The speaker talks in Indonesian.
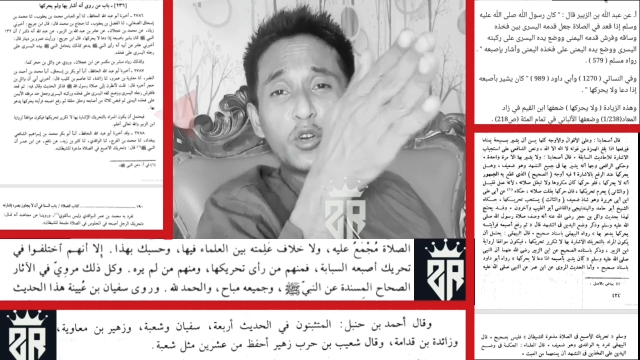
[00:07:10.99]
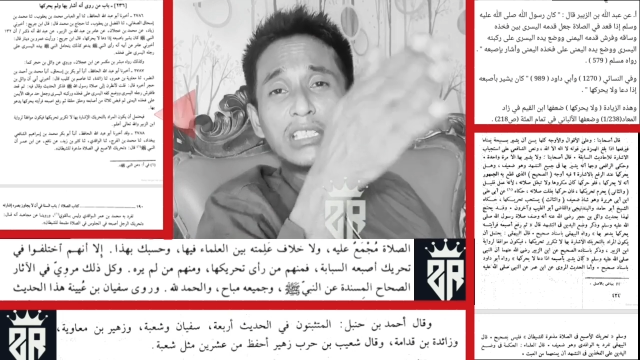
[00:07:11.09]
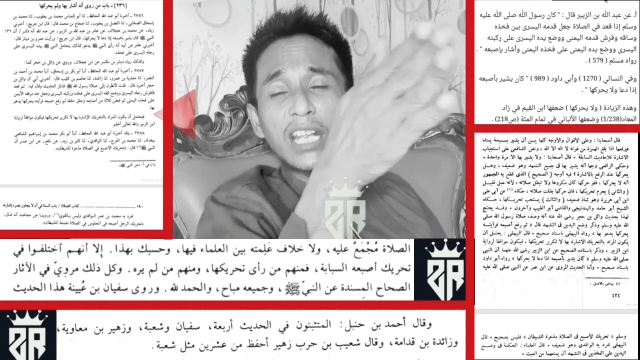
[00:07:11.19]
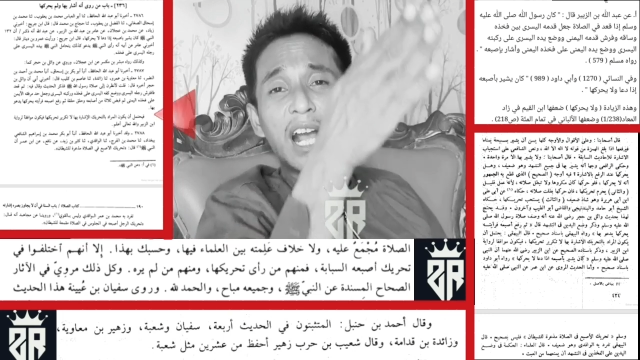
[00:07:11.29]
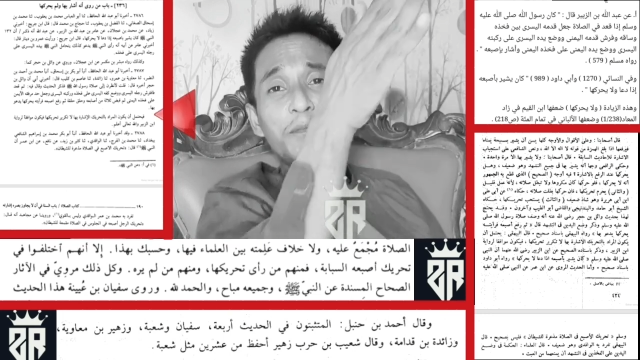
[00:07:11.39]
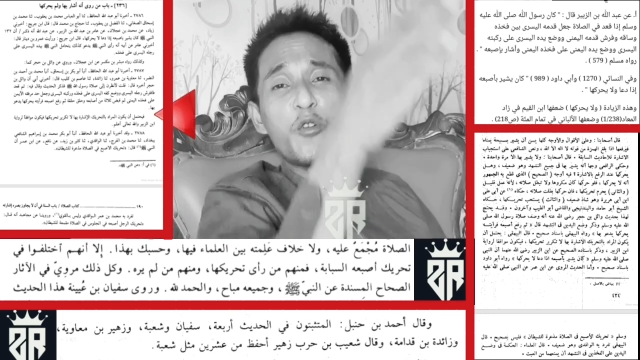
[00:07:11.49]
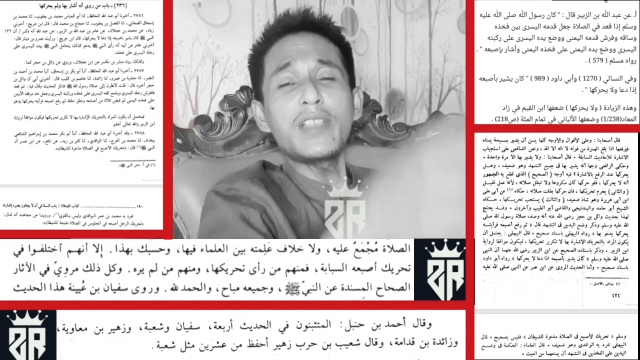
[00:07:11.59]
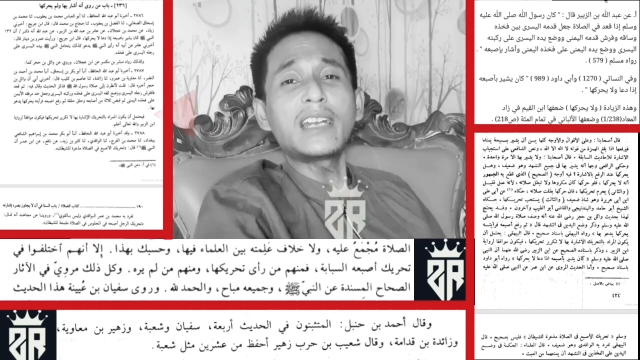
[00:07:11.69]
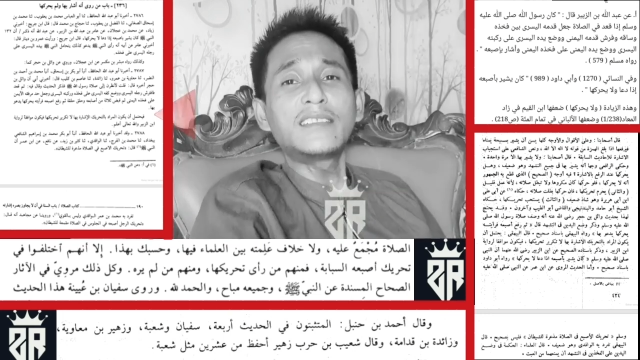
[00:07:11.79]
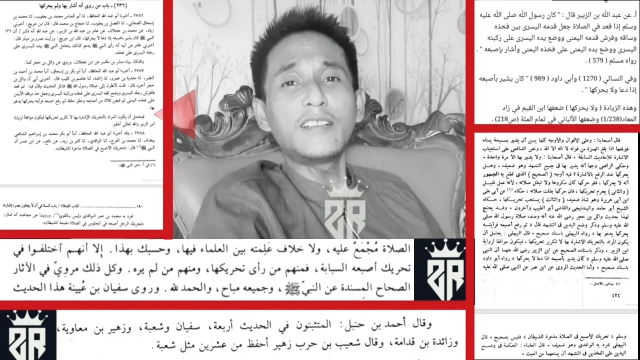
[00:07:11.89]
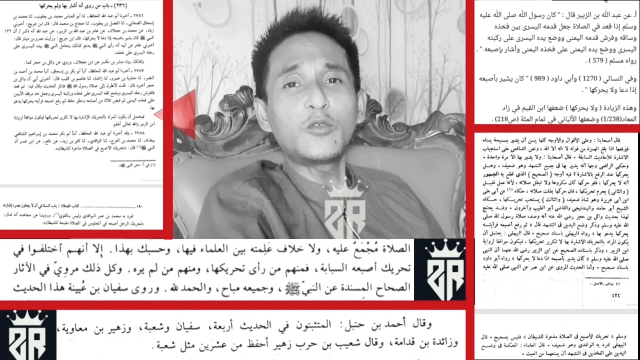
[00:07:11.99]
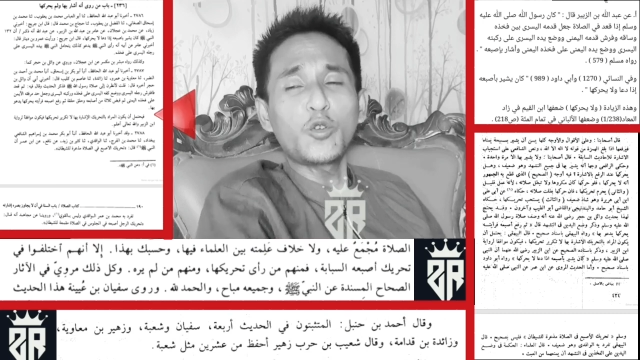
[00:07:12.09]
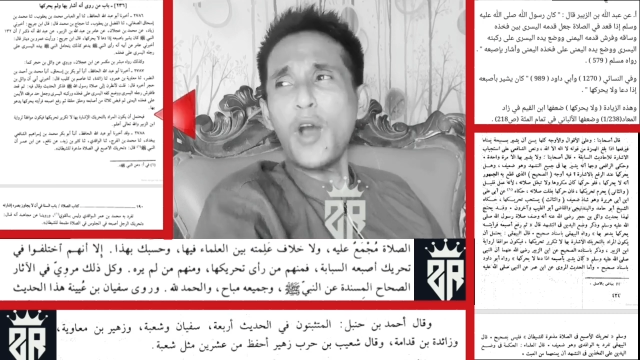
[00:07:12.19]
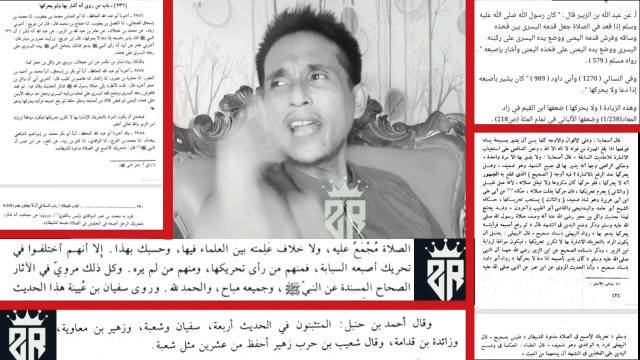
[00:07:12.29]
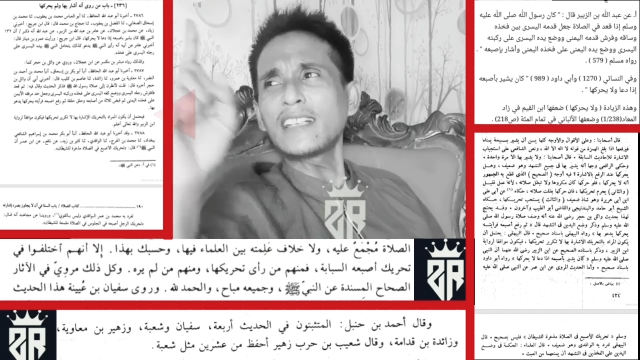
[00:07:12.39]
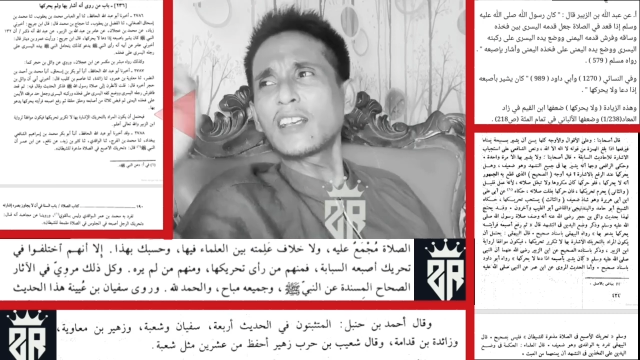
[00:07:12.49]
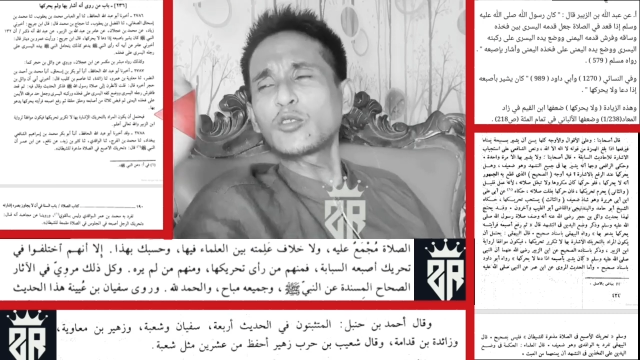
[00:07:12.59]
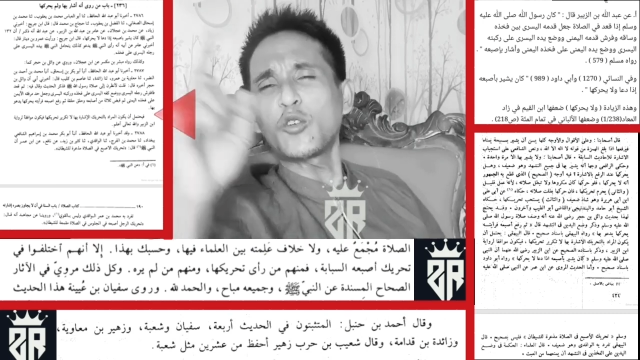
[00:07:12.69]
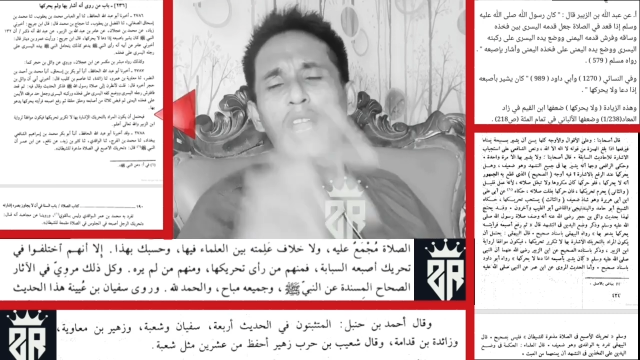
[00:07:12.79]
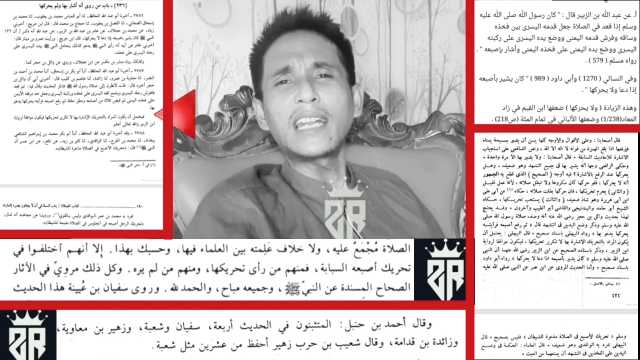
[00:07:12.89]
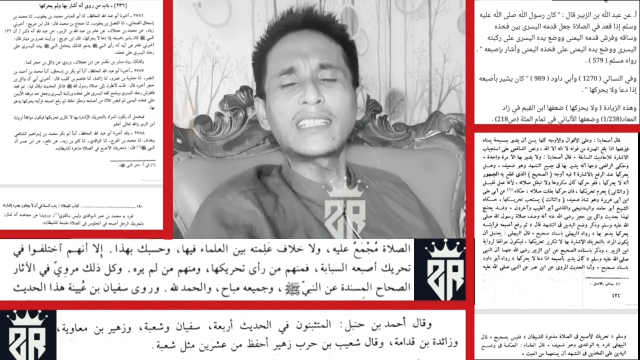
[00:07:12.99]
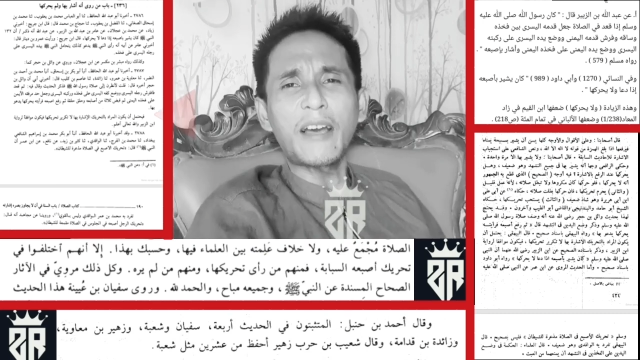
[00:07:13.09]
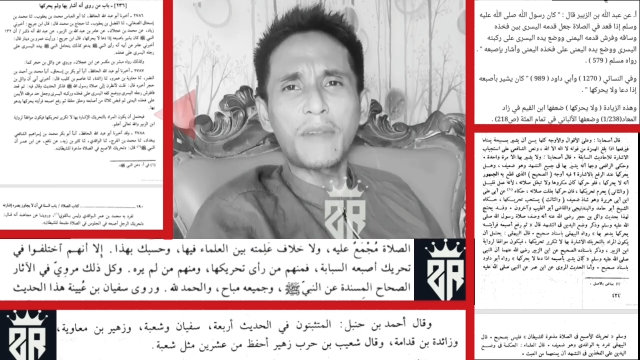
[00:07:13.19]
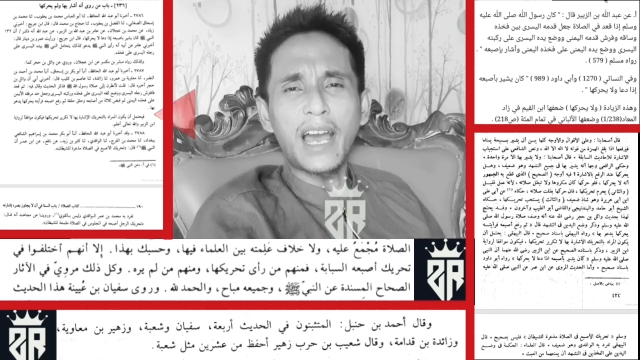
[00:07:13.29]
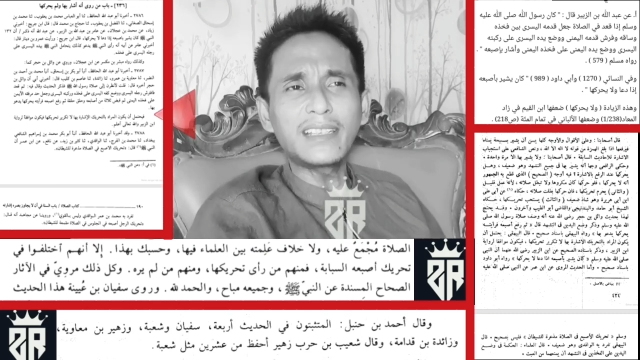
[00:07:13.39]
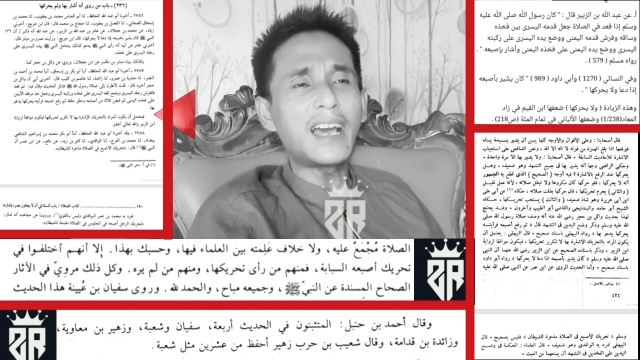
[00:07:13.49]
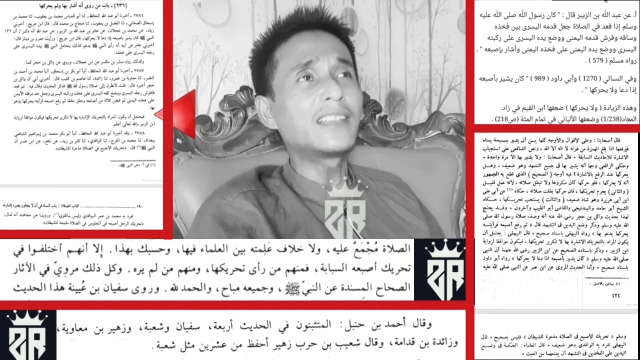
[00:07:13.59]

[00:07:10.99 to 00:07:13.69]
diserang empuknya di situ kok ada satu orang ada tambahannya